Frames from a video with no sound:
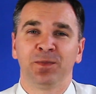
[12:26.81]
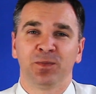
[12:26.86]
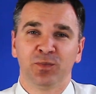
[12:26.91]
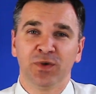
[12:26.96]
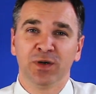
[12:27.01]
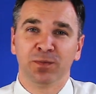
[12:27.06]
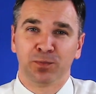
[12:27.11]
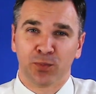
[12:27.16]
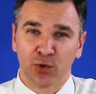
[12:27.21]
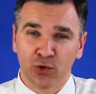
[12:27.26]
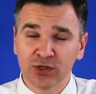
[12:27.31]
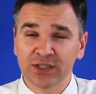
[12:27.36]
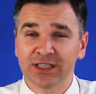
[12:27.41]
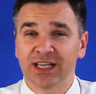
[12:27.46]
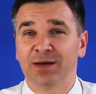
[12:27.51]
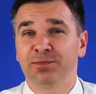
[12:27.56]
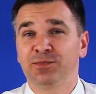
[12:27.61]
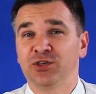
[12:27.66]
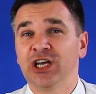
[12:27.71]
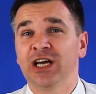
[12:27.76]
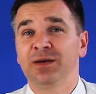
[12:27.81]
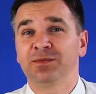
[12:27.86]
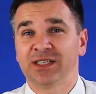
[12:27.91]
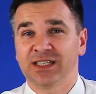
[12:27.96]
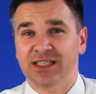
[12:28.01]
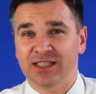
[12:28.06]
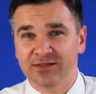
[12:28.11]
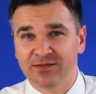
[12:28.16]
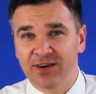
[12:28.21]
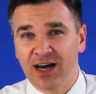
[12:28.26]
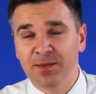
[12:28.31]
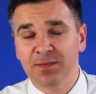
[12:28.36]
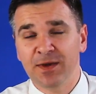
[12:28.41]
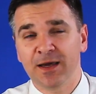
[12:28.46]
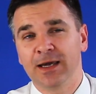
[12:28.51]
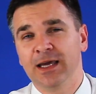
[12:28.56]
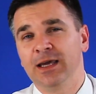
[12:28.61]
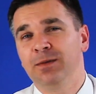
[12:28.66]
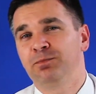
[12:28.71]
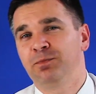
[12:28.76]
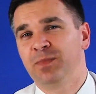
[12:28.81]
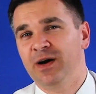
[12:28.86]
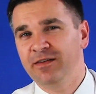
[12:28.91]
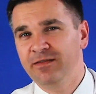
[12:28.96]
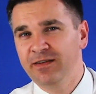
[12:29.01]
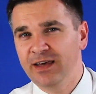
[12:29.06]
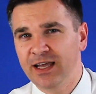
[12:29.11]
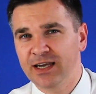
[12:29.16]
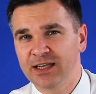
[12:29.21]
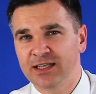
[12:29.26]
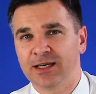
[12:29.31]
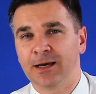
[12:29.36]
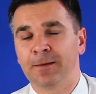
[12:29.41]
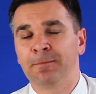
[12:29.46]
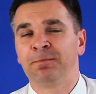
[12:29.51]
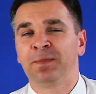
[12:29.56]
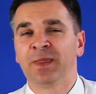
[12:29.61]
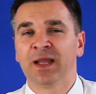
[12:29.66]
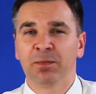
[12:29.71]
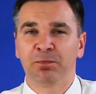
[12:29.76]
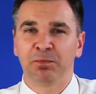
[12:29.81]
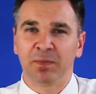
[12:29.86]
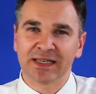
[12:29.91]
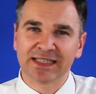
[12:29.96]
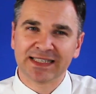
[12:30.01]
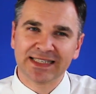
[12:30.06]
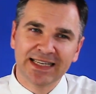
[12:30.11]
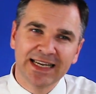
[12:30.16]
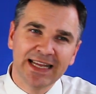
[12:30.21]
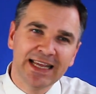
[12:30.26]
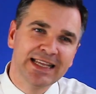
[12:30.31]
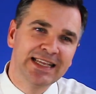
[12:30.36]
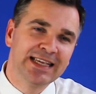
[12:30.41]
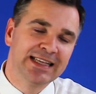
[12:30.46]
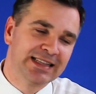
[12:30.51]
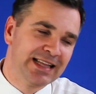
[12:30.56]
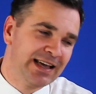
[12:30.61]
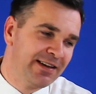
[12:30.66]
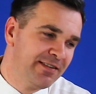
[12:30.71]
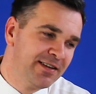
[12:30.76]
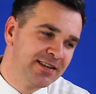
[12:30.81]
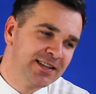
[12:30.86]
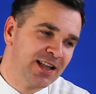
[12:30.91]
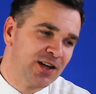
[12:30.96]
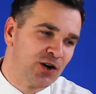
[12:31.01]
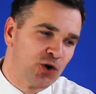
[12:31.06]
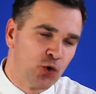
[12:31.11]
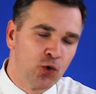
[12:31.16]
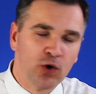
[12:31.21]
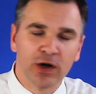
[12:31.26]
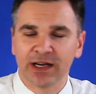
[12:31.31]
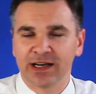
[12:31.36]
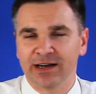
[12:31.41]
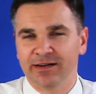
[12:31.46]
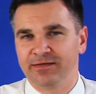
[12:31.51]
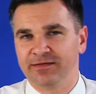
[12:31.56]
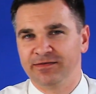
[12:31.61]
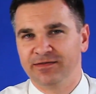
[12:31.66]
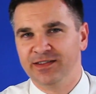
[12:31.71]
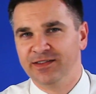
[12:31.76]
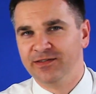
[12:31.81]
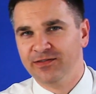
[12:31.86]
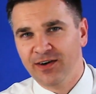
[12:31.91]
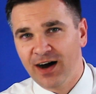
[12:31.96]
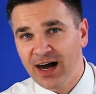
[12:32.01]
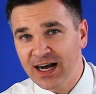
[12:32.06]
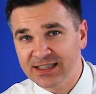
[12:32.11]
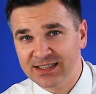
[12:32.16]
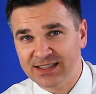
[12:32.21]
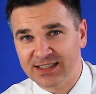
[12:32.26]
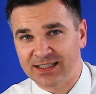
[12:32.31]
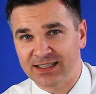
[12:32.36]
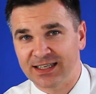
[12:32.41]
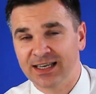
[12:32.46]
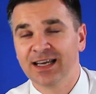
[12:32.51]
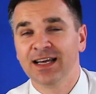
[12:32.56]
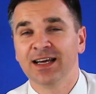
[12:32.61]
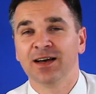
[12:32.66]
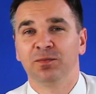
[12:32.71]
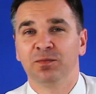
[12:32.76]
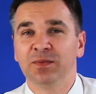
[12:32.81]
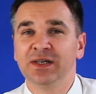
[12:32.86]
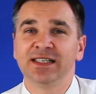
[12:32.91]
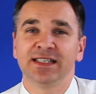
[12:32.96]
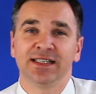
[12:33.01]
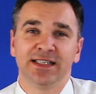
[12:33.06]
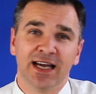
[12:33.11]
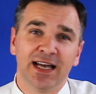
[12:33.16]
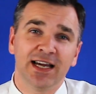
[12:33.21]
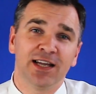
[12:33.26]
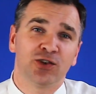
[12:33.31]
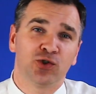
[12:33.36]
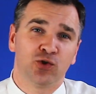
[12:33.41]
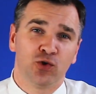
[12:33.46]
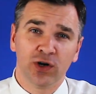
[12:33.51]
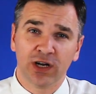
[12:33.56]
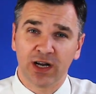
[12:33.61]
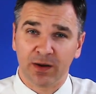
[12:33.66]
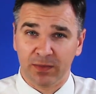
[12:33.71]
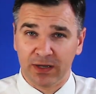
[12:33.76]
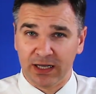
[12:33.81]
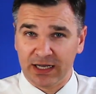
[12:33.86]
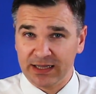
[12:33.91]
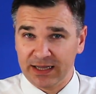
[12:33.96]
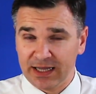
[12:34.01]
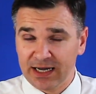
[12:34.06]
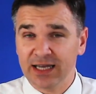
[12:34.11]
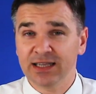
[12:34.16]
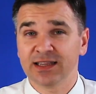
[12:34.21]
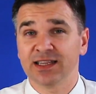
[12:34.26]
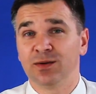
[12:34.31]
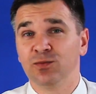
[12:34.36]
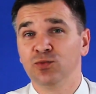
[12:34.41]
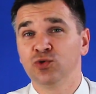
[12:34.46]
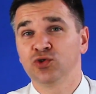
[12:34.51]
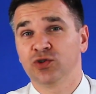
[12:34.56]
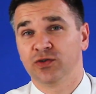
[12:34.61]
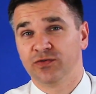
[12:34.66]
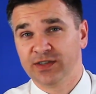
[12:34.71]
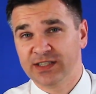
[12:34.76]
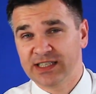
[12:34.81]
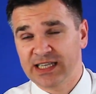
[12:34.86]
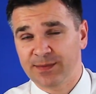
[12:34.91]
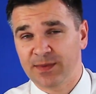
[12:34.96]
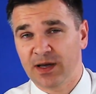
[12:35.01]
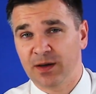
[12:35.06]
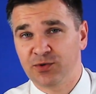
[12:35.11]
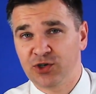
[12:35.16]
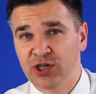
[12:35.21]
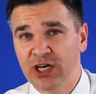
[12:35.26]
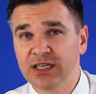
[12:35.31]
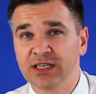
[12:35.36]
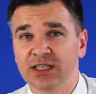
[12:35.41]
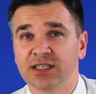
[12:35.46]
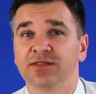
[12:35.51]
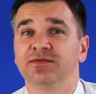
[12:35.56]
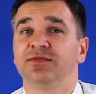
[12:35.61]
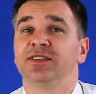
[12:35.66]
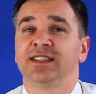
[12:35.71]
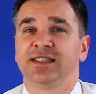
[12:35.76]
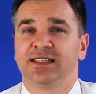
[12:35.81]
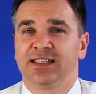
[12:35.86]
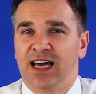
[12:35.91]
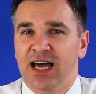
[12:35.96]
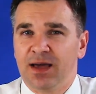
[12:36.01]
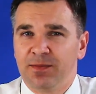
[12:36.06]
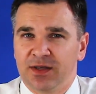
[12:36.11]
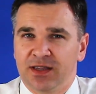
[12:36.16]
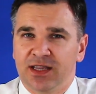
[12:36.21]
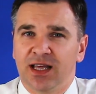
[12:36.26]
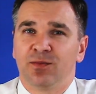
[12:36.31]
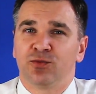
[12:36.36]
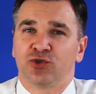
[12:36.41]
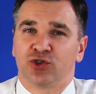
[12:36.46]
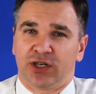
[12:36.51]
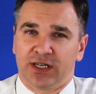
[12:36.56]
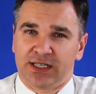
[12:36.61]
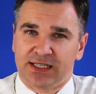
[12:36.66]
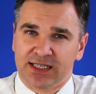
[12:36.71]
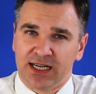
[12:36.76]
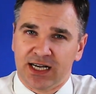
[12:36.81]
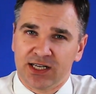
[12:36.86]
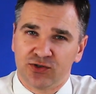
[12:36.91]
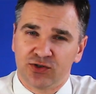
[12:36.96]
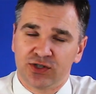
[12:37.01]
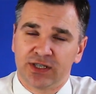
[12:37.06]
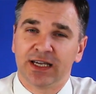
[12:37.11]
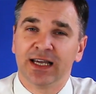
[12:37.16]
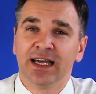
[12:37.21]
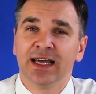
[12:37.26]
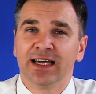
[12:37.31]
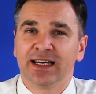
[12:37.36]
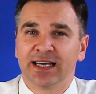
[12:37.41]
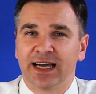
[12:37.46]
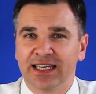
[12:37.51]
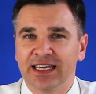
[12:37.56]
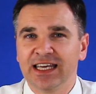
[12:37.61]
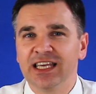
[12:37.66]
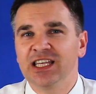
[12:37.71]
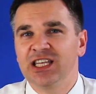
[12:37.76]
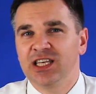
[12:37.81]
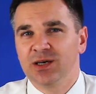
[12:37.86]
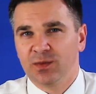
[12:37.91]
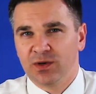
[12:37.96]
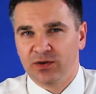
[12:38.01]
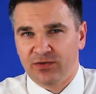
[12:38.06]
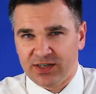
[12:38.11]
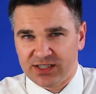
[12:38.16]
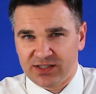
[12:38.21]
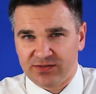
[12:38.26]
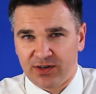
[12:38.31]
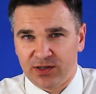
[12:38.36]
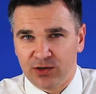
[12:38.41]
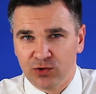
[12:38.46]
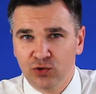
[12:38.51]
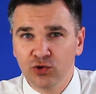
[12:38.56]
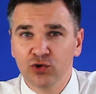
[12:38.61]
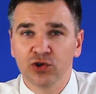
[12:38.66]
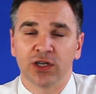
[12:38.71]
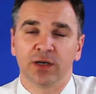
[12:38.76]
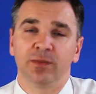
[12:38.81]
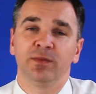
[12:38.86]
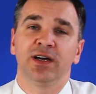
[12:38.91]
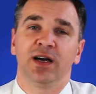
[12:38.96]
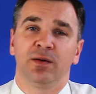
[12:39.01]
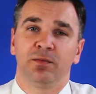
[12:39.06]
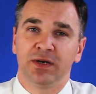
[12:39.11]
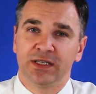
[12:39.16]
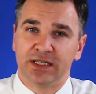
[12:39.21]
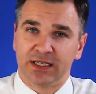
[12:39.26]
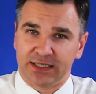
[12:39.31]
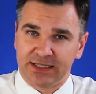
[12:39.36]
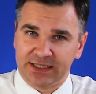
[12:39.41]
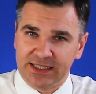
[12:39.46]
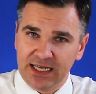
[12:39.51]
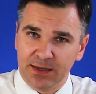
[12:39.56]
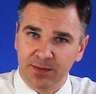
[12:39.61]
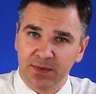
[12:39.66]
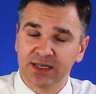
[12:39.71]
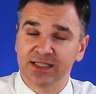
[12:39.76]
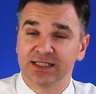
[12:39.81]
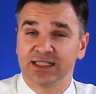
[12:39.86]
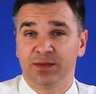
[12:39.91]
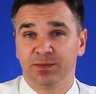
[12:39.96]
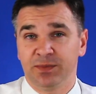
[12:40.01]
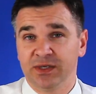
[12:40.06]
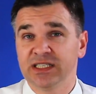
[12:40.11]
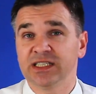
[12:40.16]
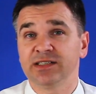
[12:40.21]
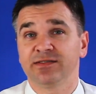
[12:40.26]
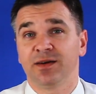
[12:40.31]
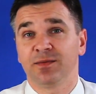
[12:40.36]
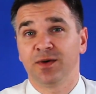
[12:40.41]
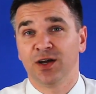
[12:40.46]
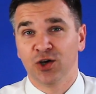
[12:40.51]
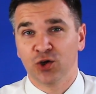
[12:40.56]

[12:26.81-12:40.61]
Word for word: Мы просто общаемся с вами и поверьте, последние, наверное, роликов 20 мы сняли только благодаря тому, что вы с нами общаетесь, вы сами нам уже рассказываете, какие темы вас волнуют, и мы об этих темах записываем